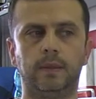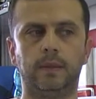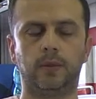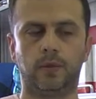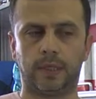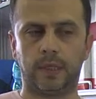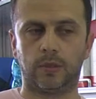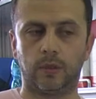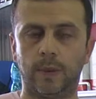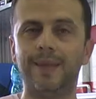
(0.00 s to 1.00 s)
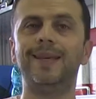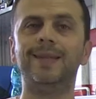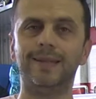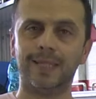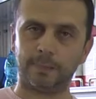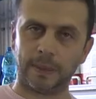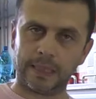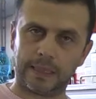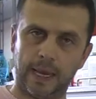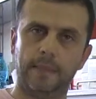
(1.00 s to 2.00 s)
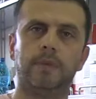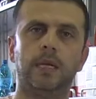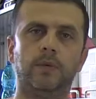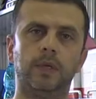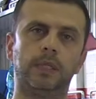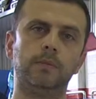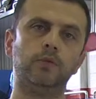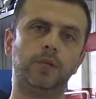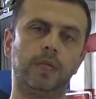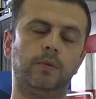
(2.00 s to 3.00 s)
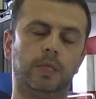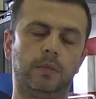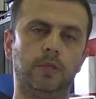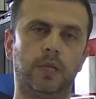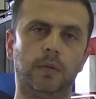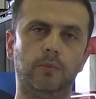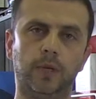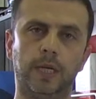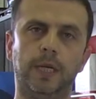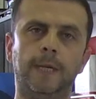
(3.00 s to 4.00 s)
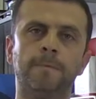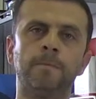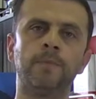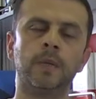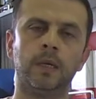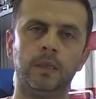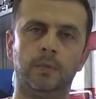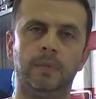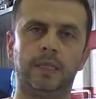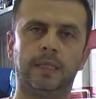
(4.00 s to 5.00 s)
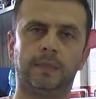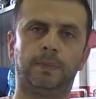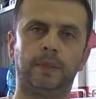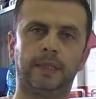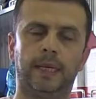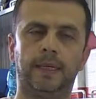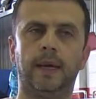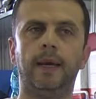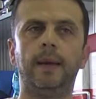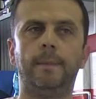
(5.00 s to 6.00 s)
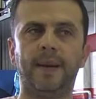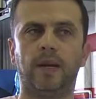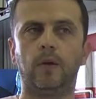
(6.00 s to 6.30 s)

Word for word: sono stati assolutamente indispensabili questi, muri, questi, modelli murini di obesità spontanea per